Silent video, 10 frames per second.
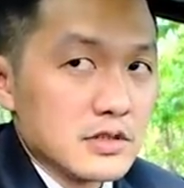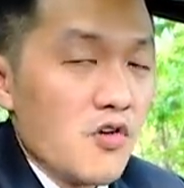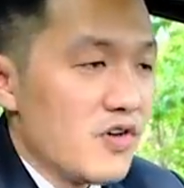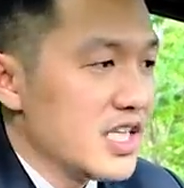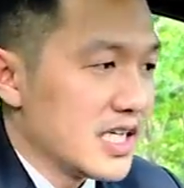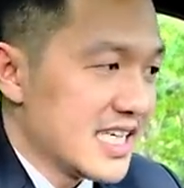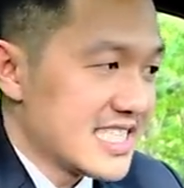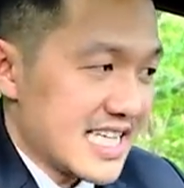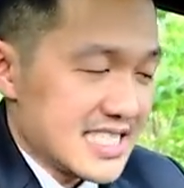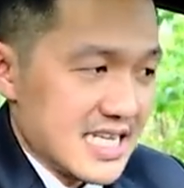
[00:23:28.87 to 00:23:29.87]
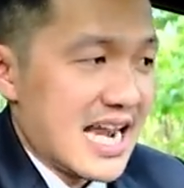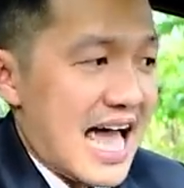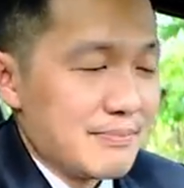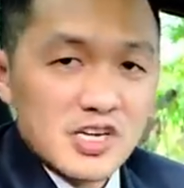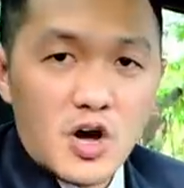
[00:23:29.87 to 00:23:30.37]
đối với những chiếc xe
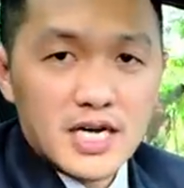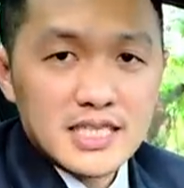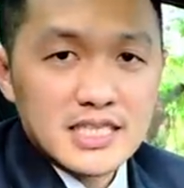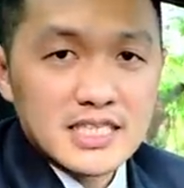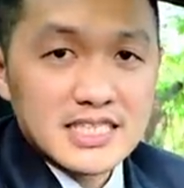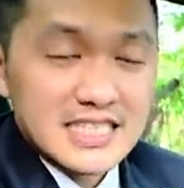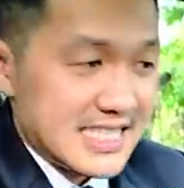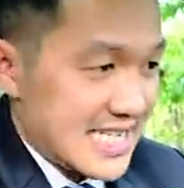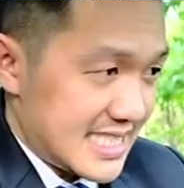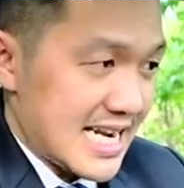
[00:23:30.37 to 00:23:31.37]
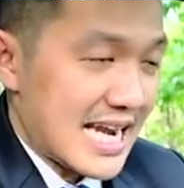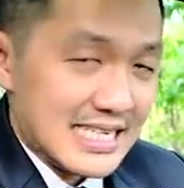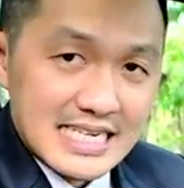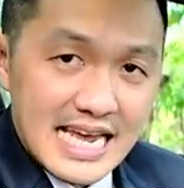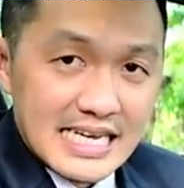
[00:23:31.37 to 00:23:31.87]
sedan mới có cái chiếc xe
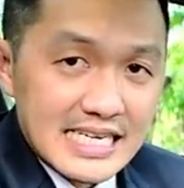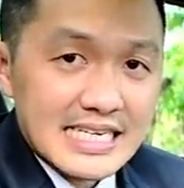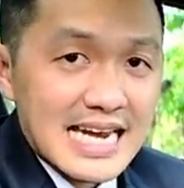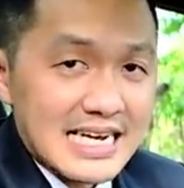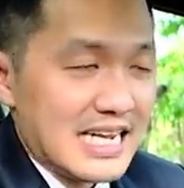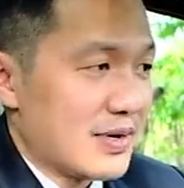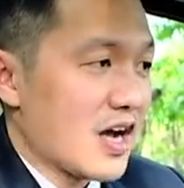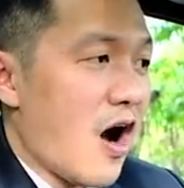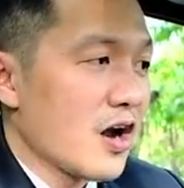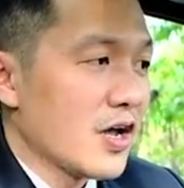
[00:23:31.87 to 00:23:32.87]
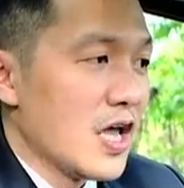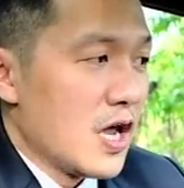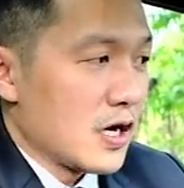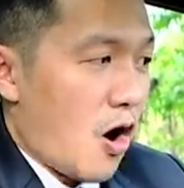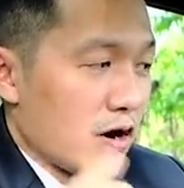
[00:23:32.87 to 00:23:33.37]
sedan E-Class này mới có thôi
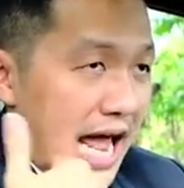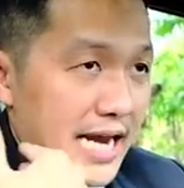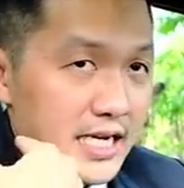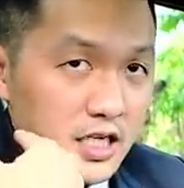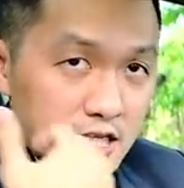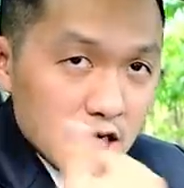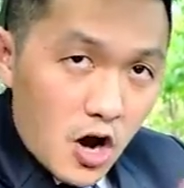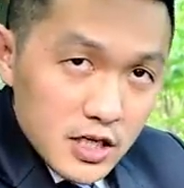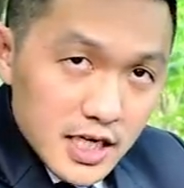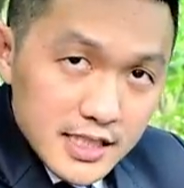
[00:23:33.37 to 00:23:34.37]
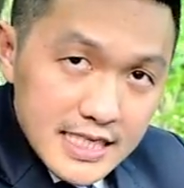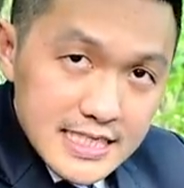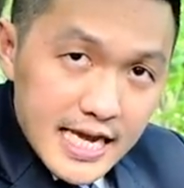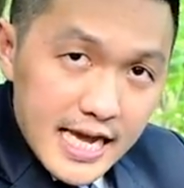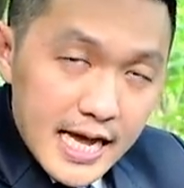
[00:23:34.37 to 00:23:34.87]
còn lại thì nó chỉ có trên
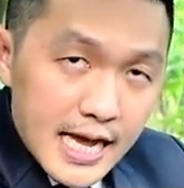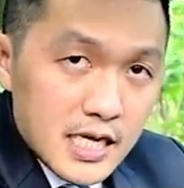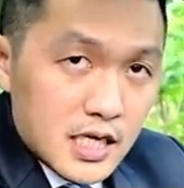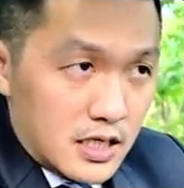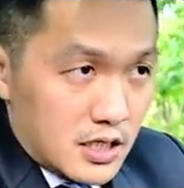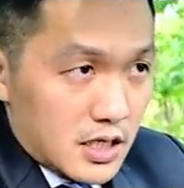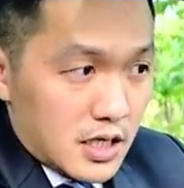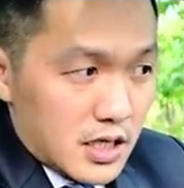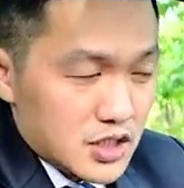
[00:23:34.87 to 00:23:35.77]
chiếc xe uh,